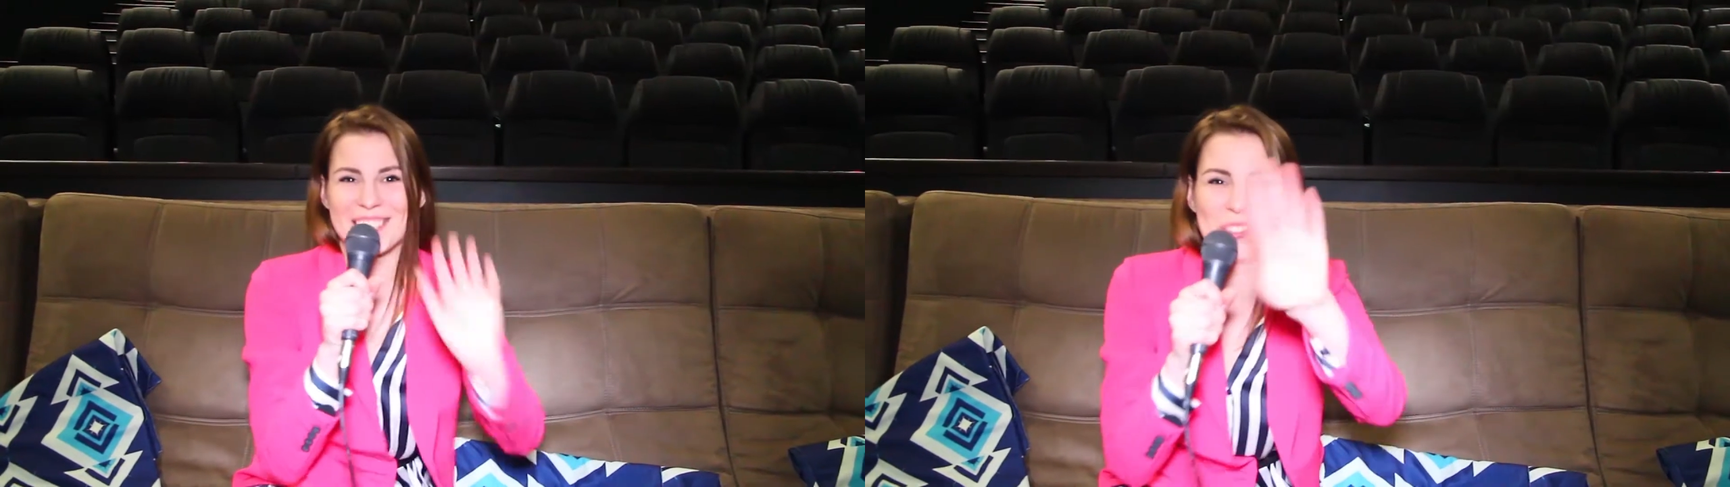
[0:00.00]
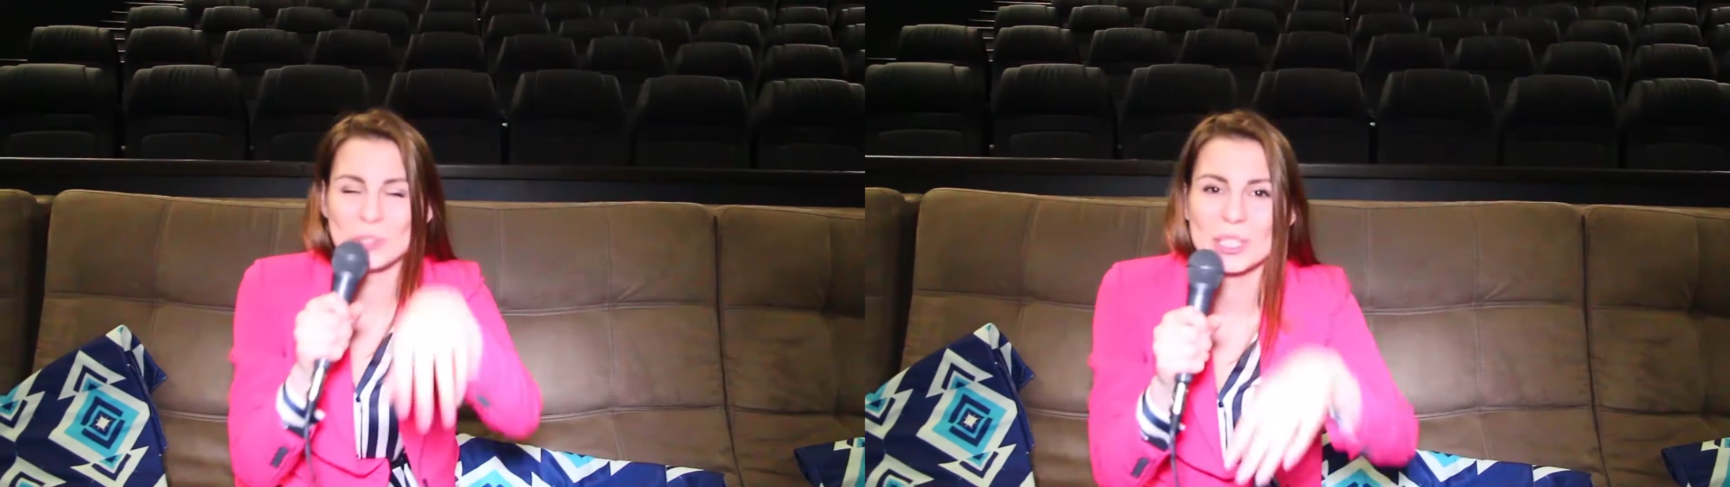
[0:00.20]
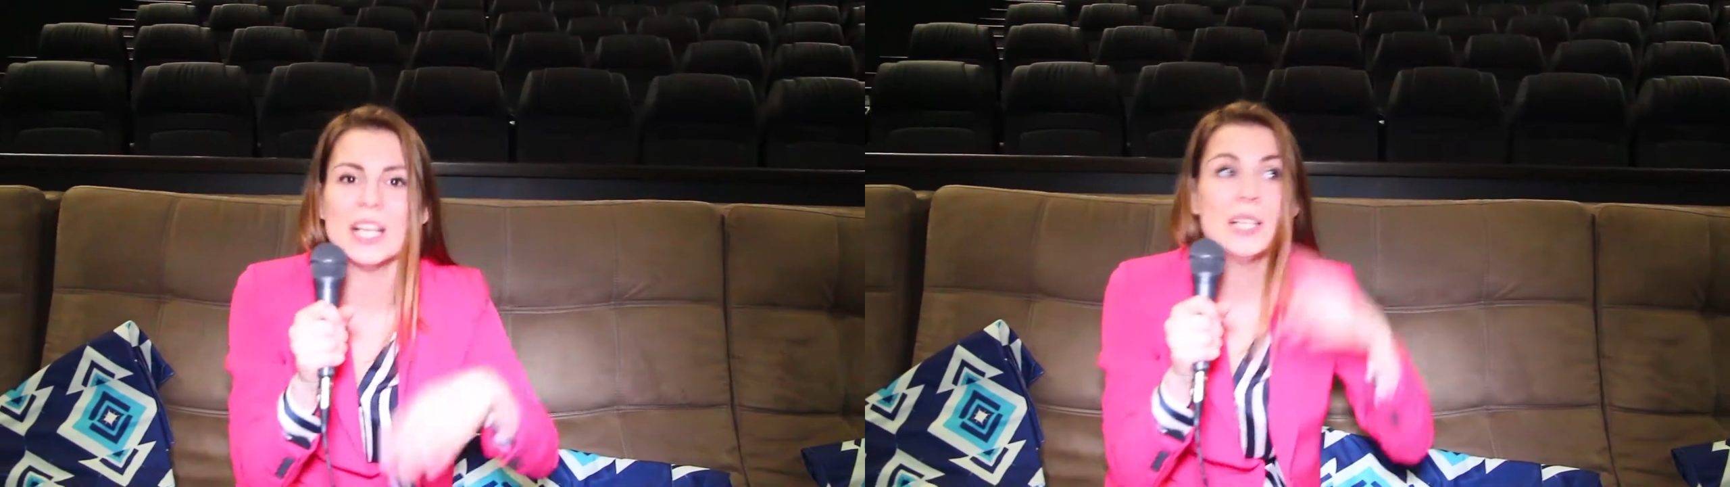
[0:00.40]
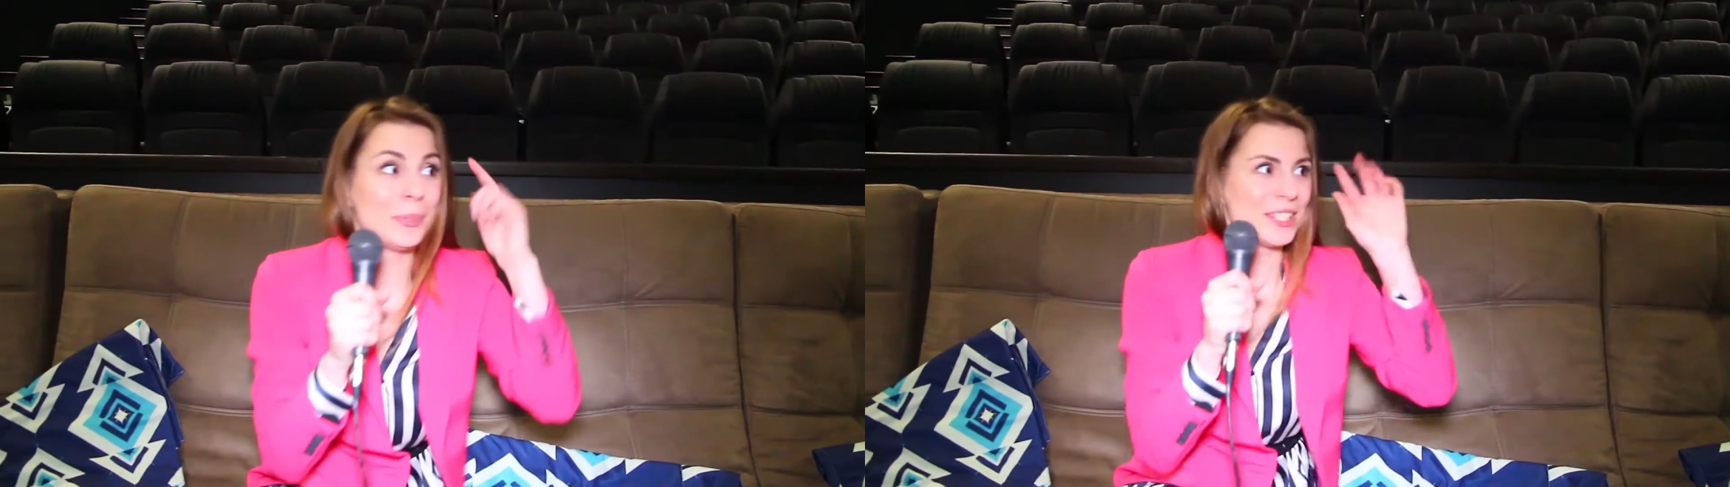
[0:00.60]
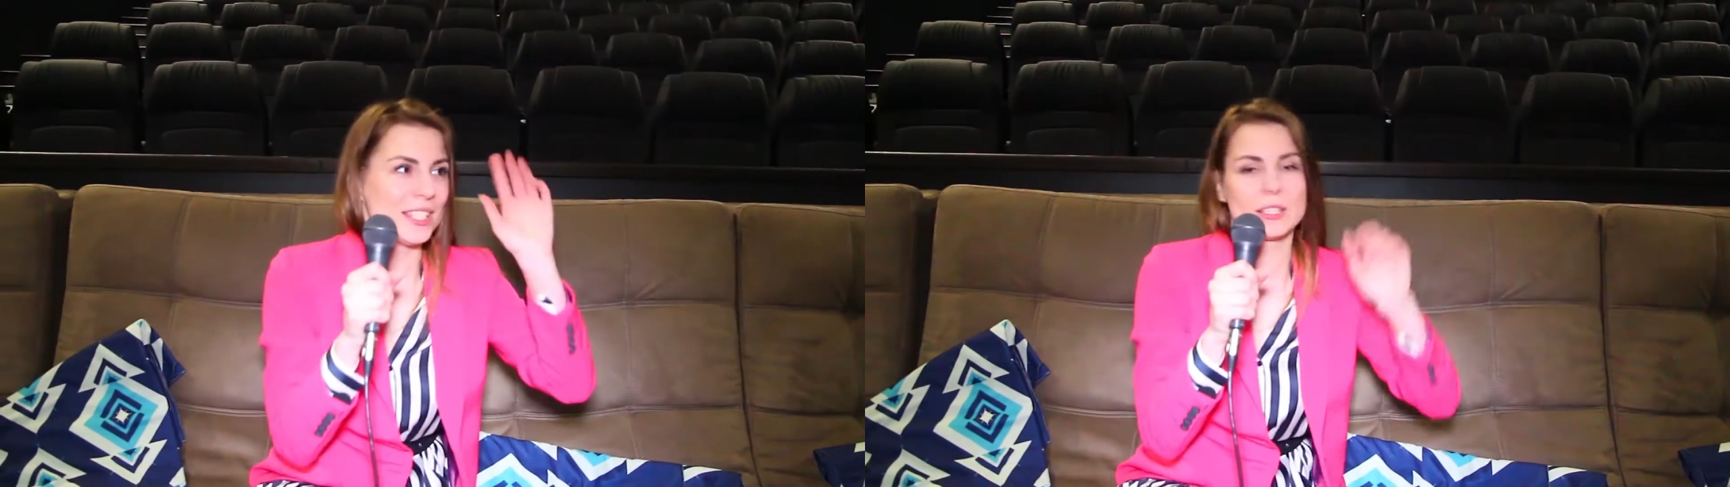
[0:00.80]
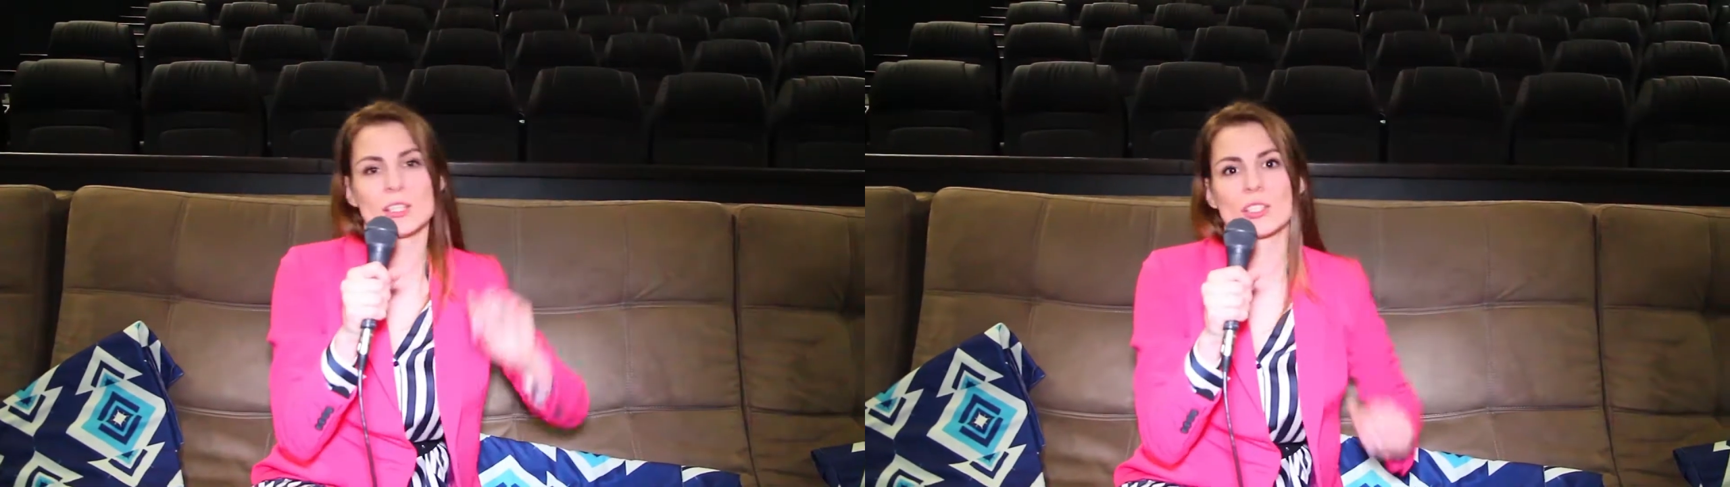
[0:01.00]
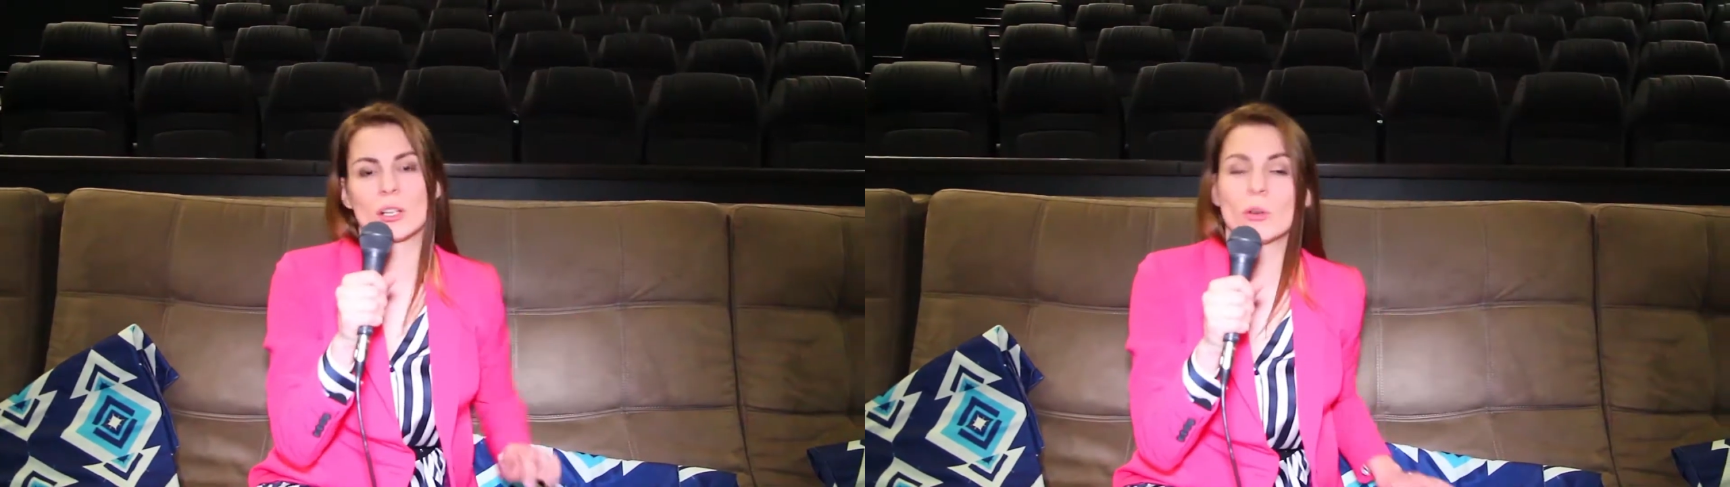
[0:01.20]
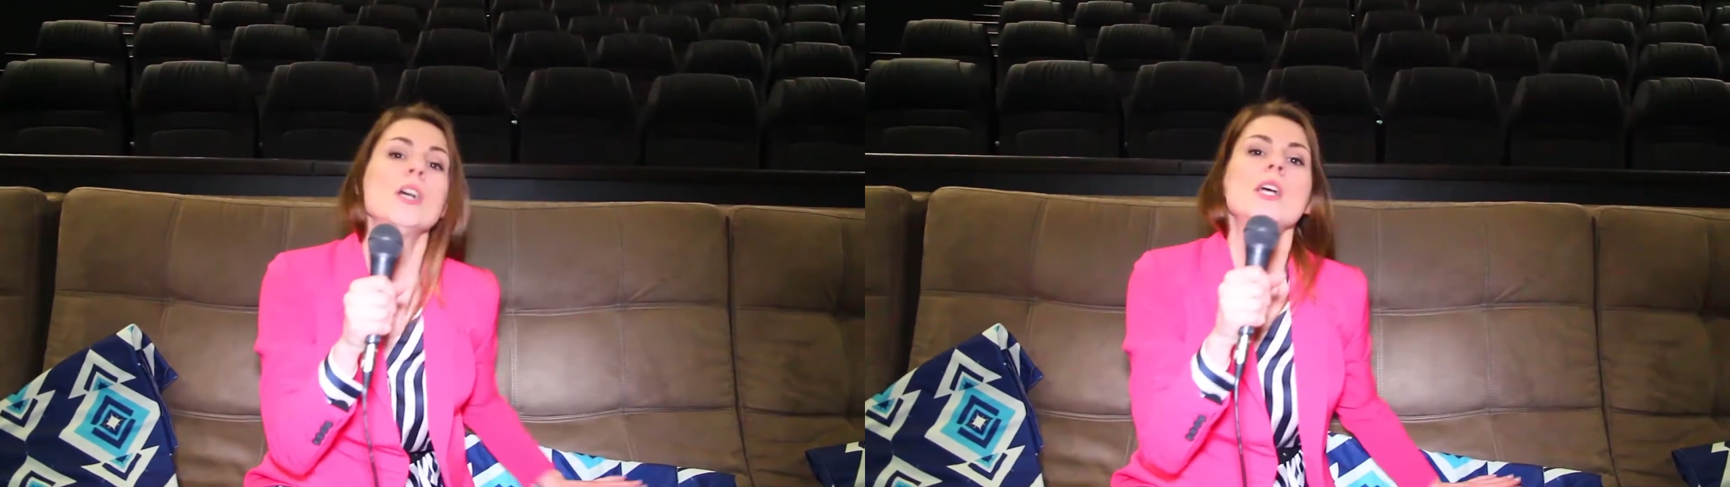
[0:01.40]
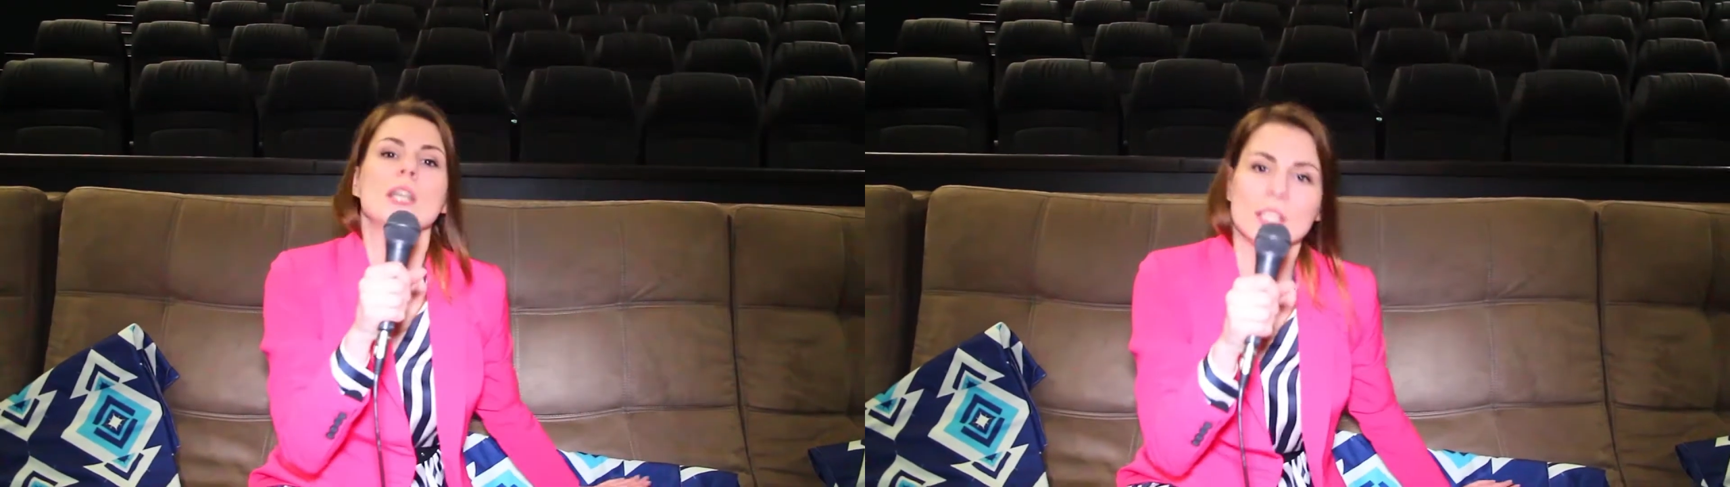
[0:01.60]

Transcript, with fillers: Шутка, приснится же такое.